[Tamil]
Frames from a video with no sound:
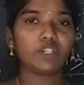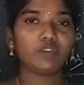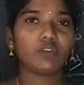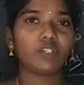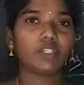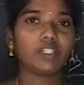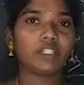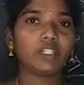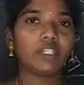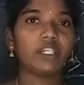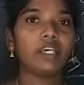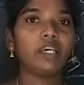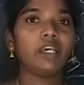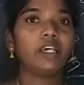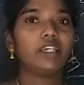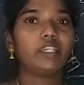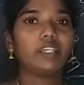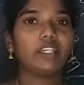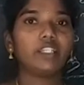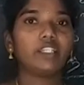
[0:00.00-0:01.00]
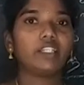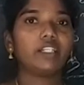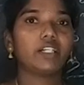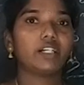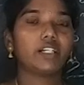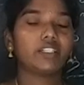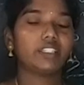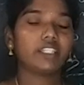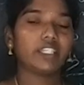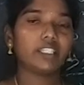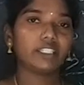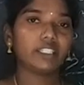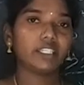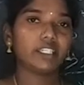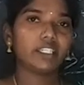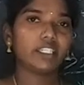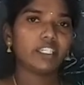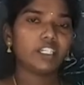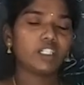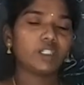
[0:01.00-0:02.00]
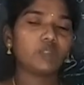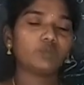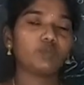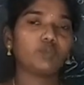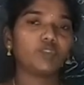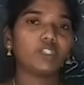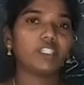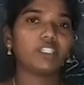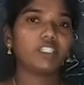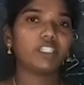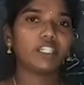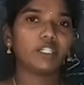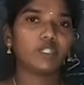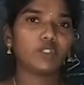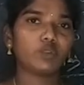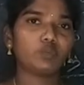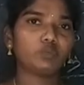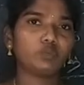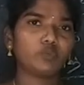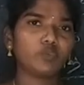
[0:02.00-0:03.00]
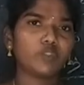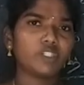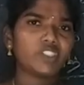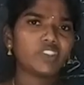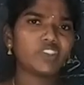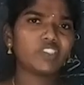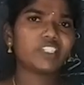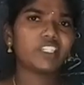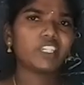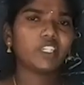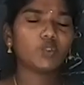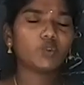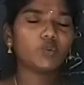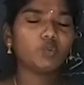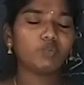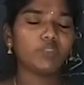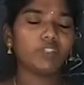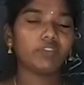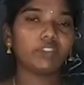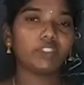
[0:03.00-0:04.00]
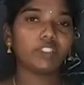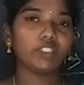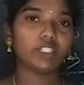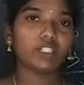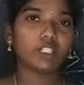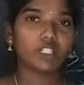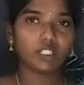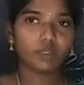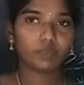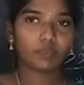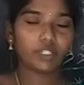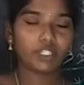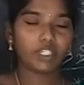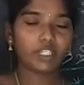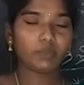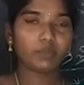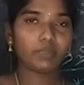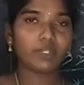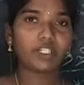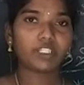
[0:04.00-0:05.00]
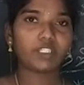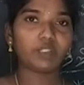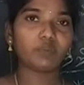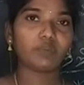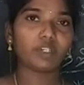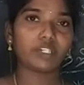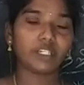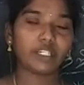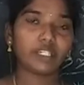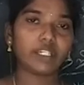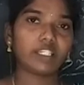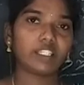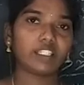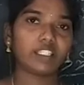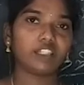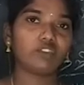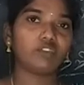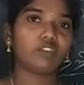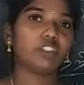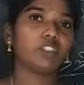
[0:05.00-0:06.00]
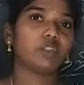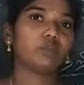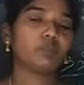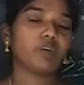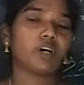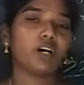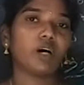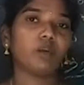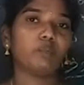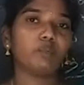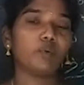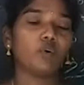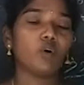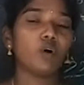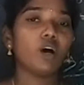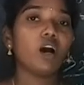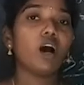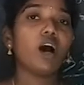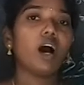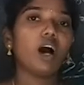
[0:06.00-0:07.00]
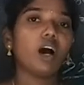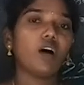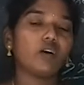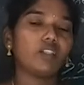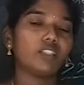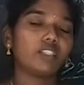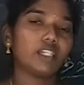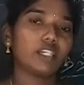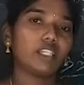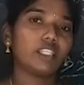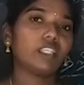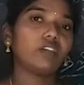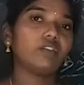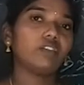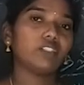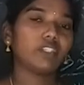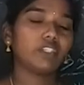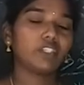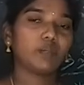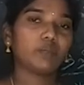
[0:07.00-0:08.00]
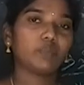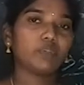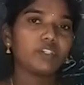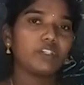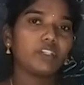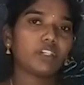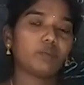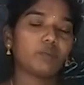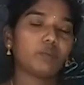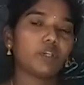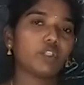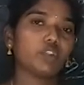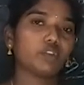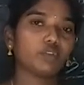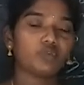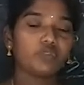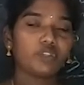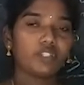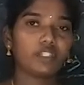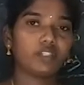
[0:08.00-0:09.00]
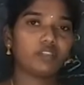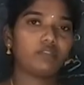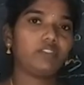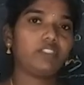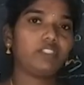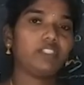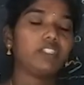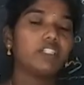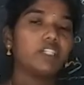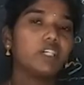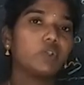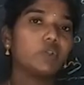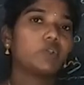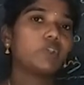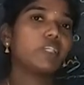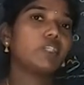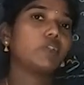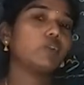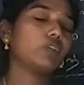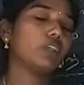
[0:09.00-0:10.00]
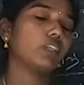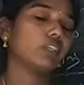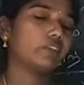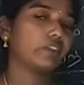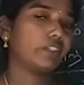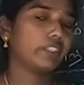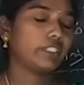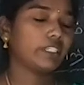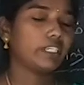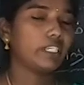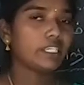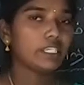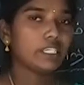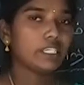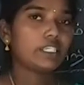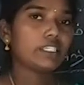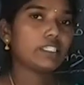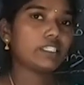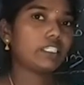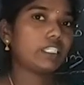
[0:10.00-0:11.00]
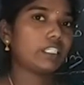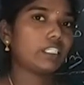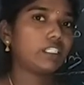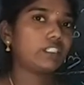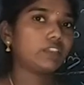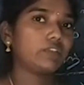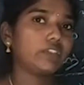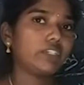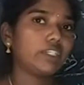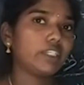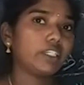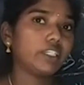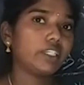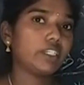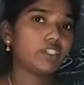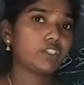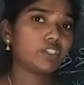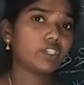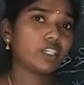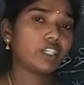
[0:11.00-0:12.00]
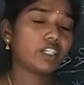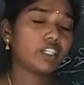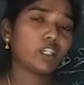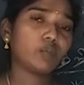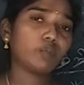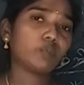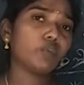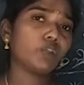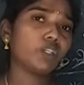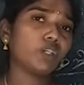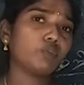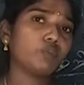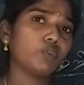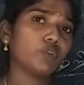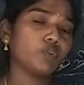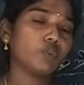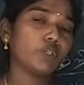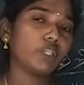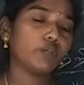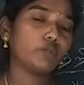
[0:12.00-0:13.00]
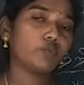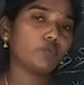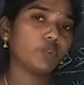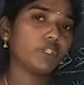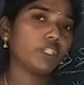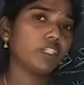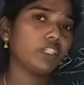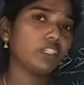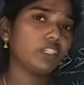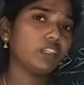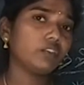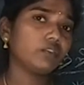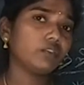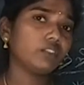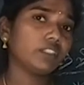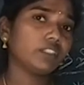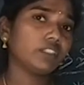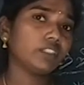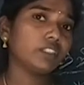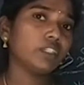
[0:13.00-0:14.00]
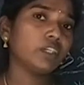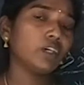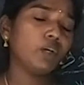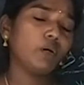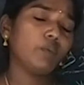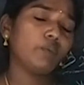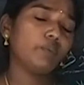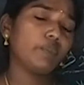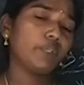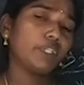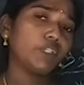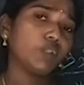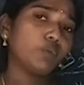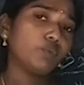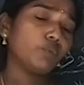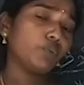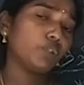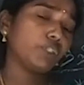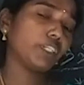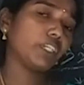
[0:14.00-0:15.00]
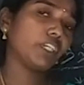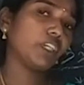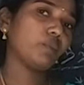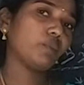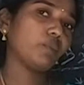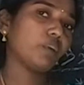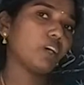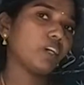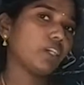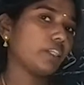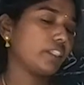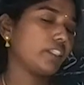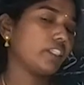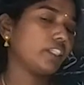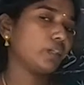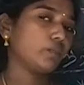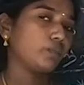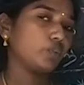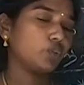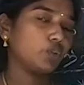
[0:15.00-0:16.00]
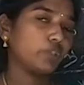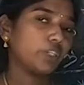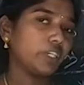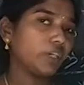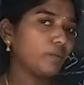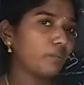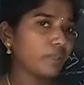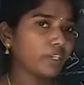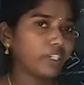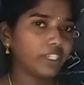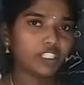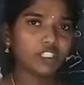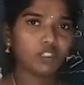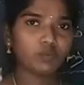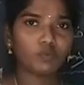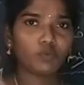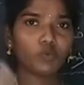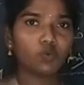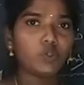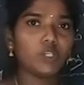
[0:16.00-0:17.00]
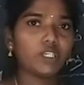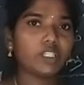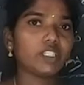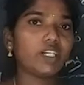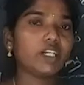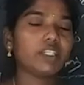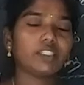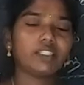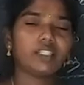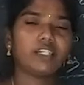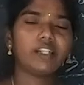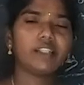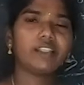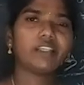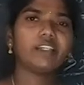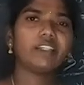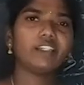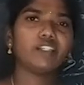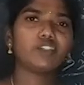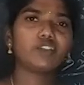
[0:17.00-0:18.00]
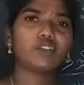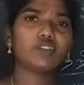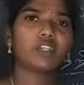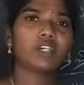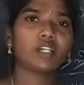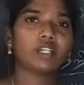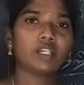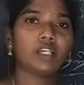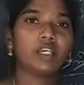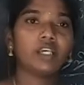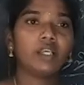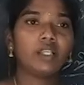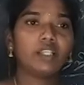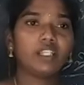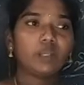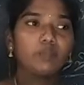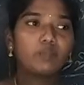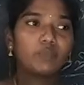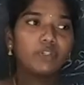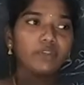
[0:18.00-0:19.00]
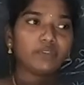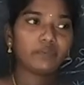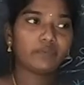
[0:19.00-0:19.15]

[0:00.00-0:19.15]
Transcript: அவங்களுக்கு இருக்காது எந்த இயக்கம் உடல் இயக்கம் உணர்ச்சி எதுவுமே வந்து இருக்காது அப்படியே படுத்த படுக்கையில் தான் வந்து இருப்பாங்க அப்போது அதனால தான் வந்து என்ன பண்ணுறாங்க மருத்துவர்கள் வந்து கருணை கொலை வந்து செய்து விடுகின்றார்கள் அப்போது நம்மளுடைய உடலில் வந்து மிக முக்கியமானது நம்மளுடைய மனித மூளை தான் அதனால தான் என்னென்னு சொல்கிறாங்க நம்ம